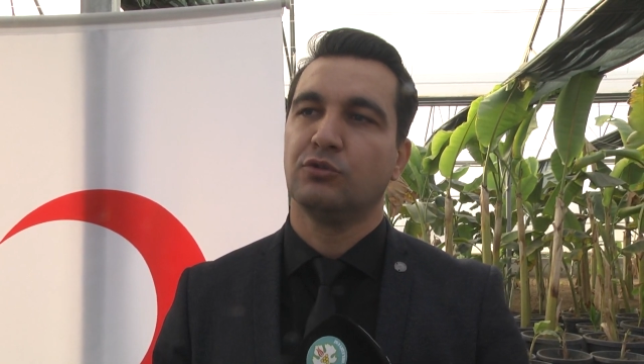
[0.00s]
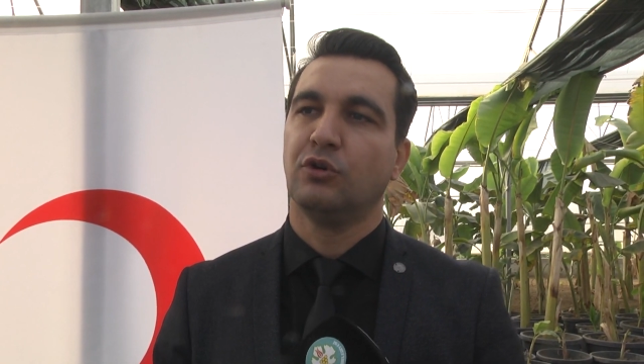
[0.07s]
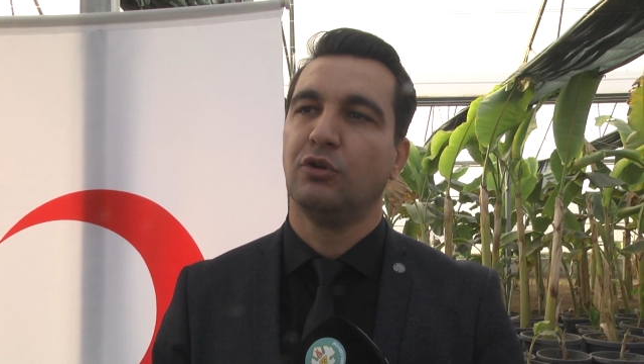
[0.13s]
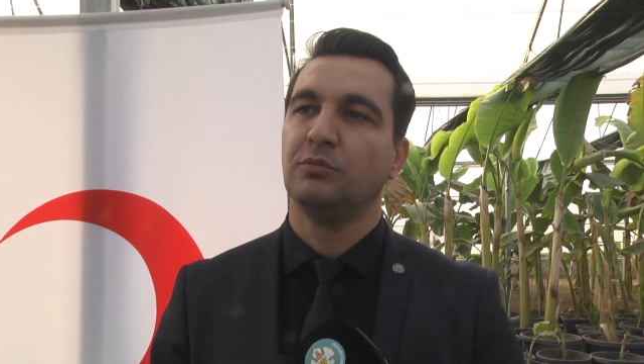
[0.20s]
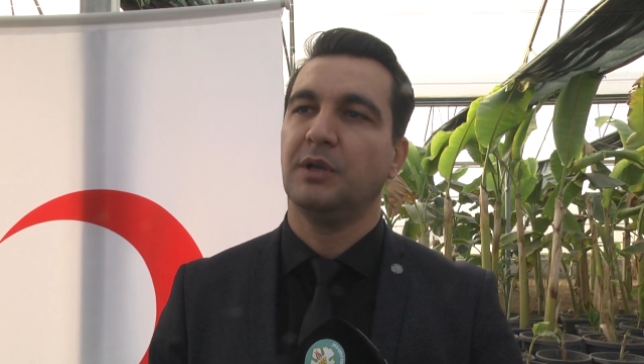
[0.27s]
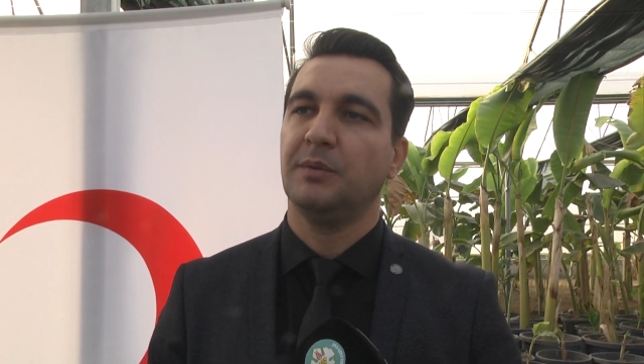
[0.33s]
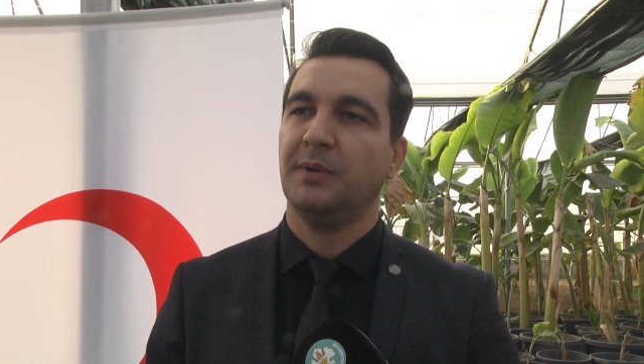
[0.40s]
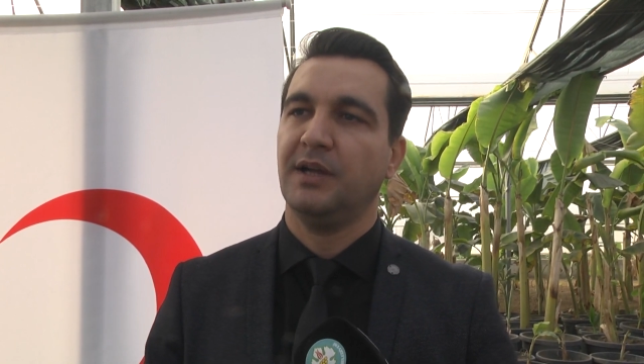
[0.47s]

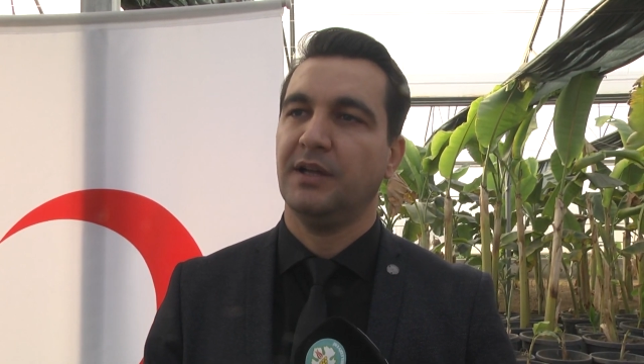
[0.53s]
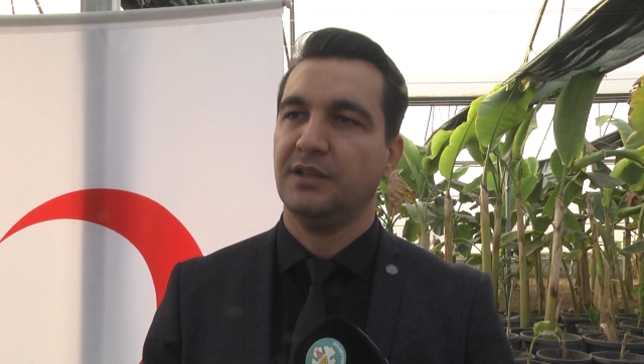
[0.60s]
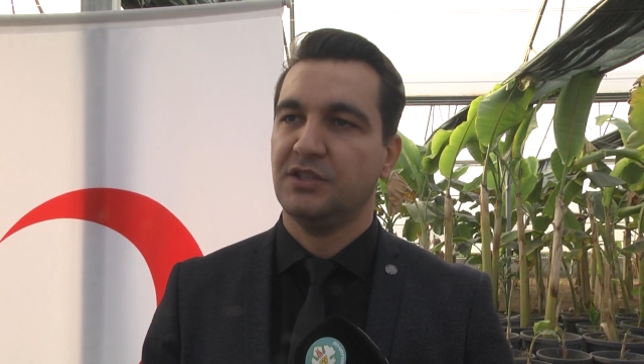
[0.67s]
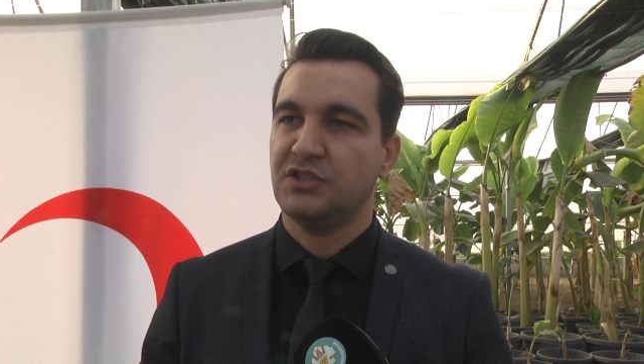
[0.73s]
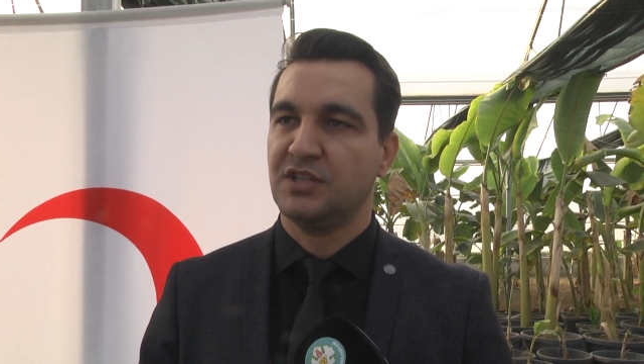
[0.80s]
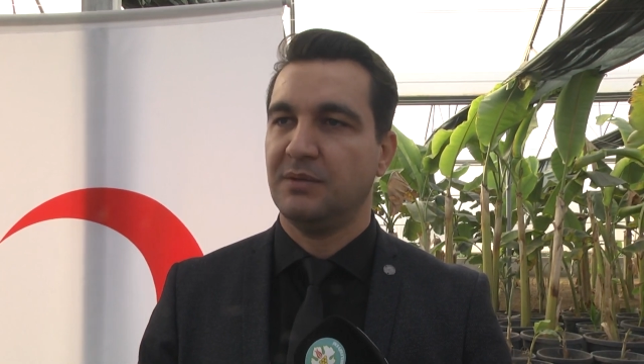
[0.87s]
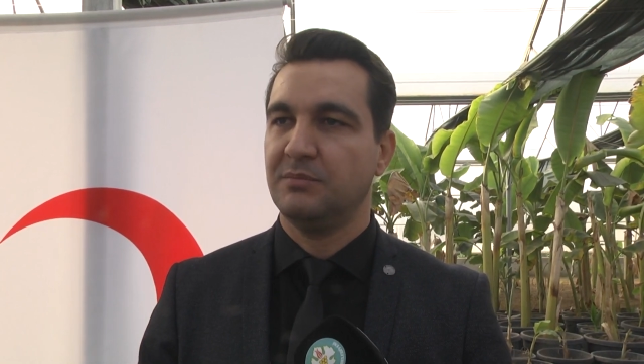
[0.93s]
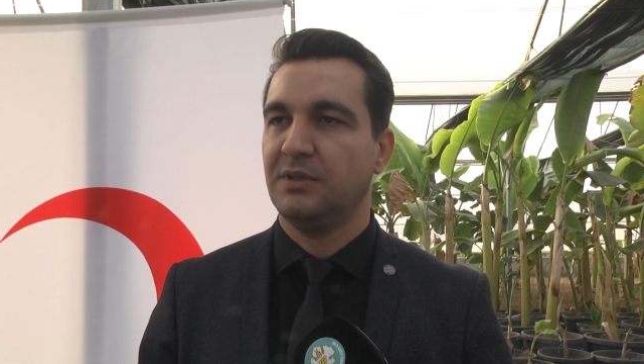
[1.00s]
tohumlama
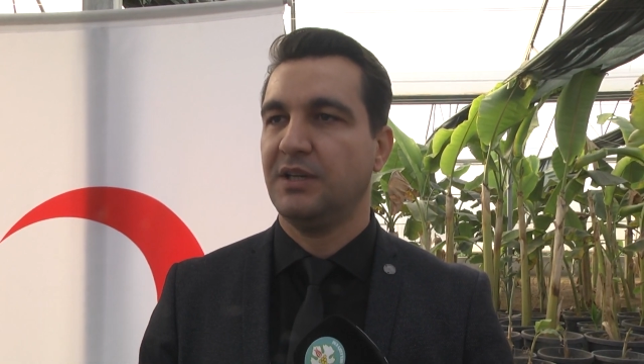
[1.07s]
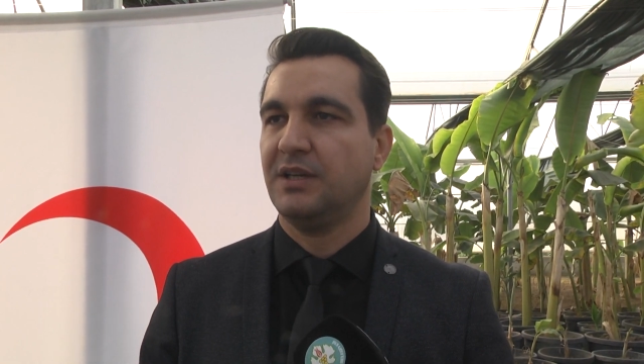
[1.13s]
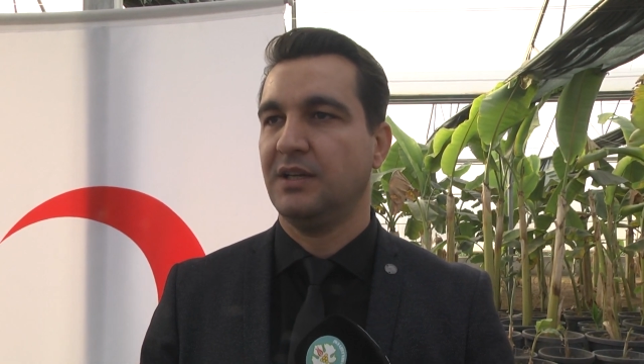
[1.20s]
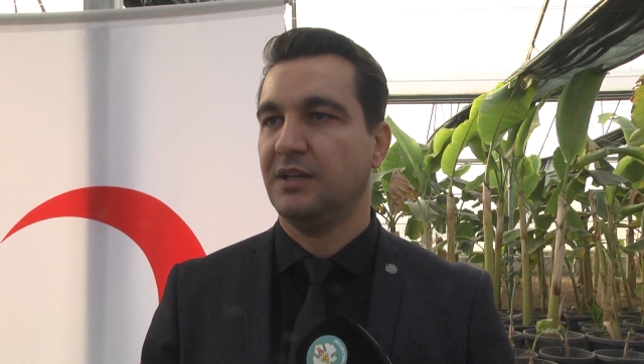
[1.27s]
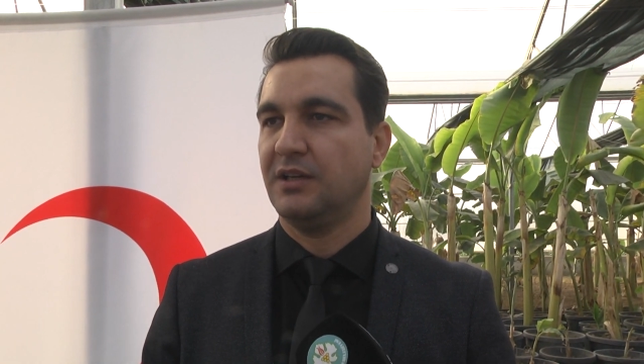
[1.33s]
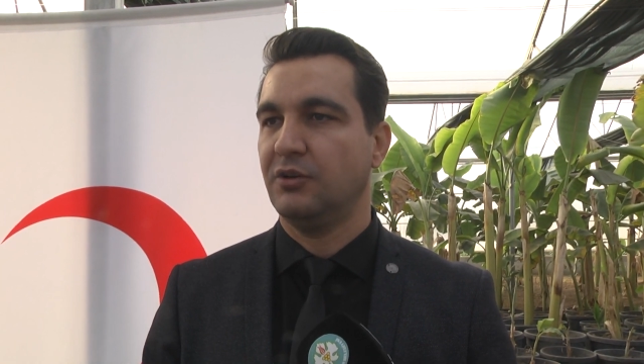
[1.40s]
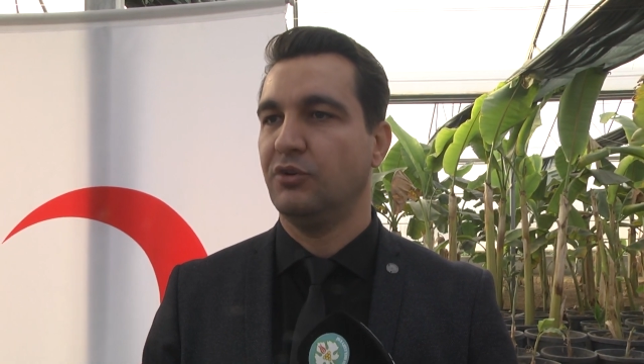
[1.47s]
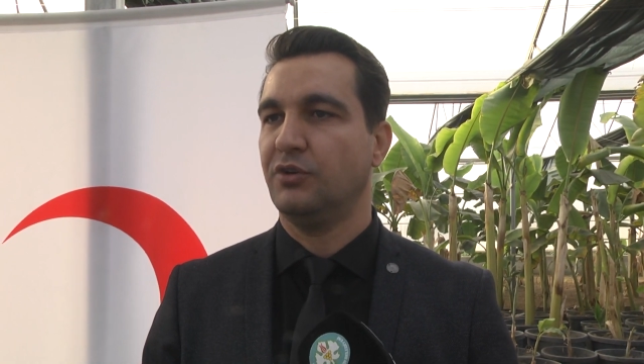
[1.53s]

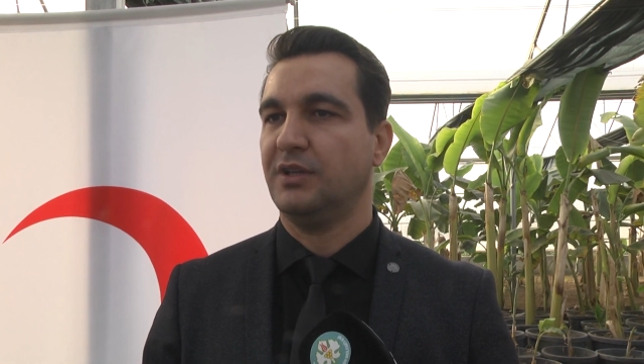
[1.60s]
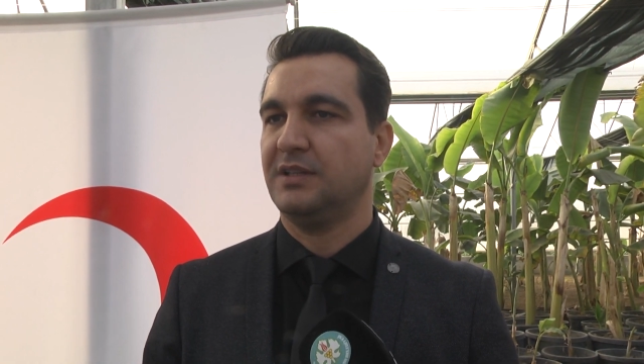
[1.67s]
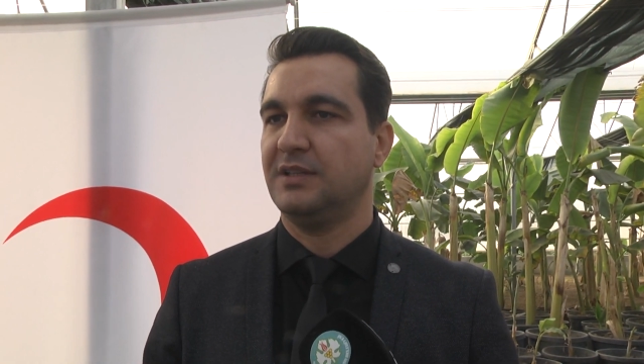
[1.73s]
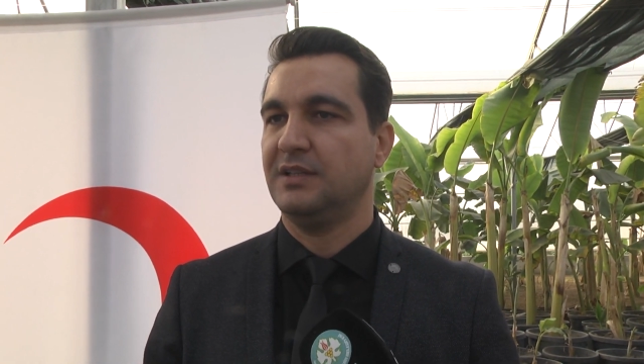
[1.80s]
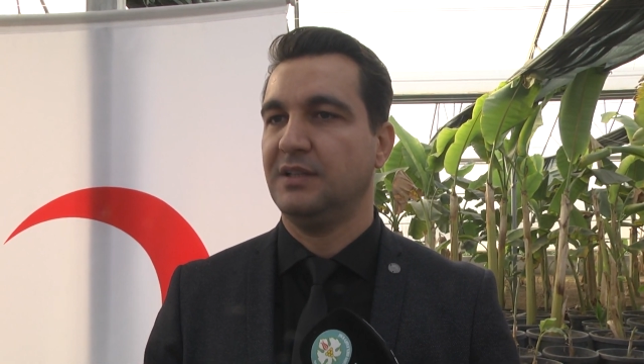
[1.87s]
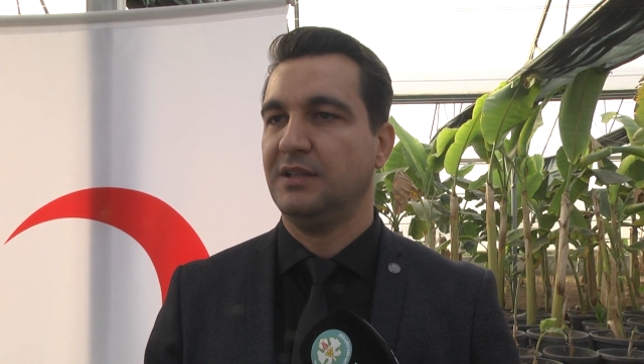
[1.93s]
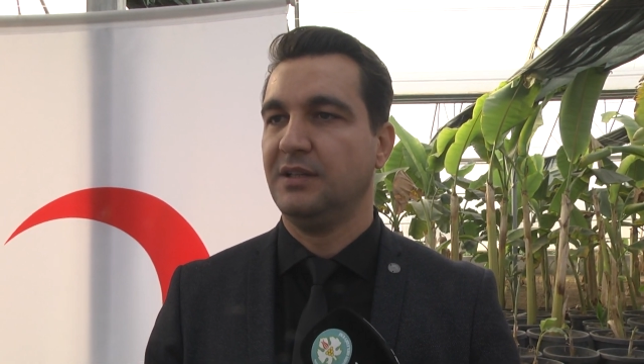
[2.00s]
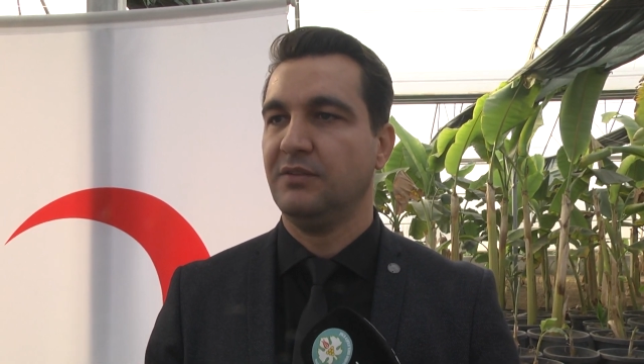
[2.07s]
işlemleri
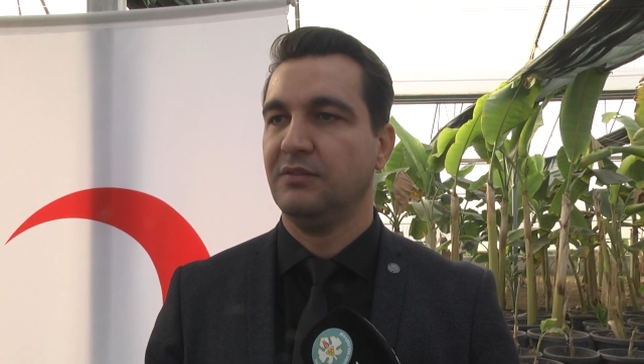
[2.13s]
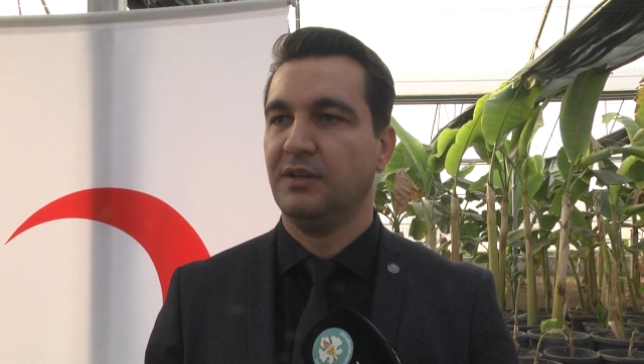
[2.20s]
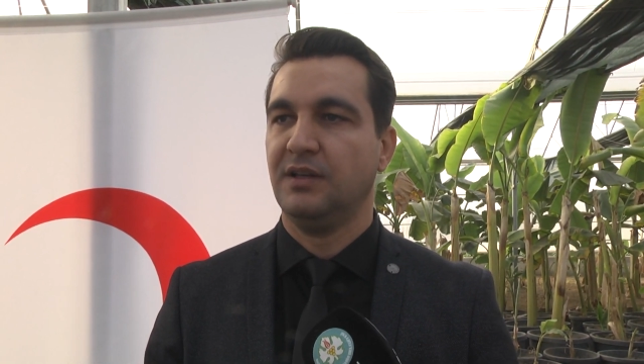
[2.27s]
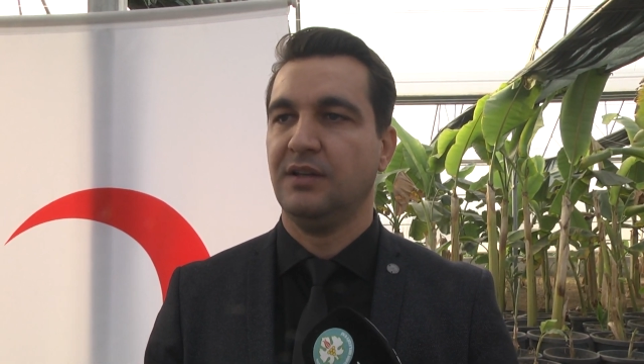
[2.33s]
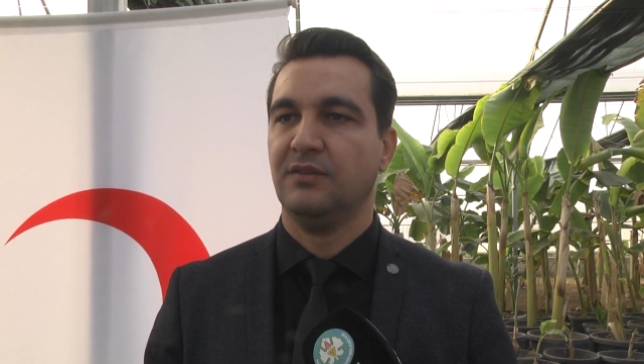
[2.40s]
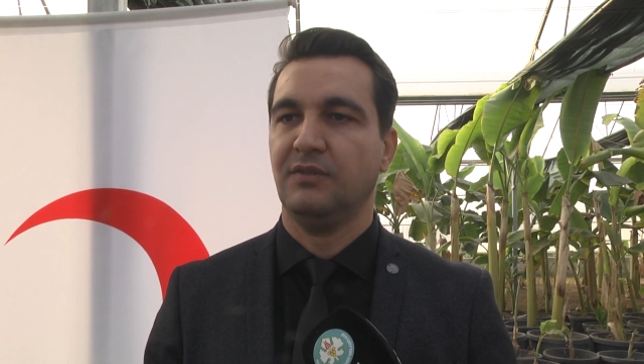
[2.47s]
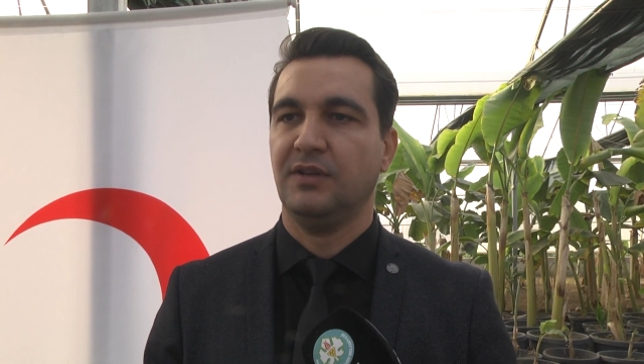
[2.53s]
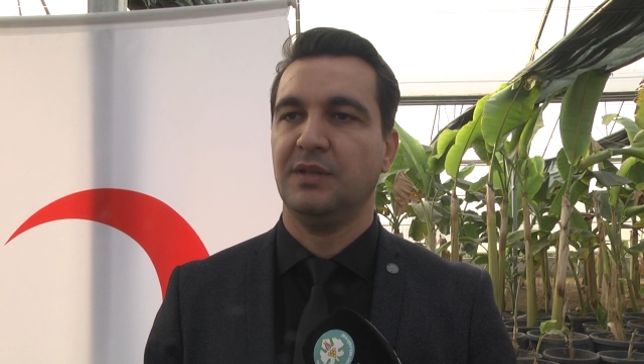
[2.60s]
öğretildi ve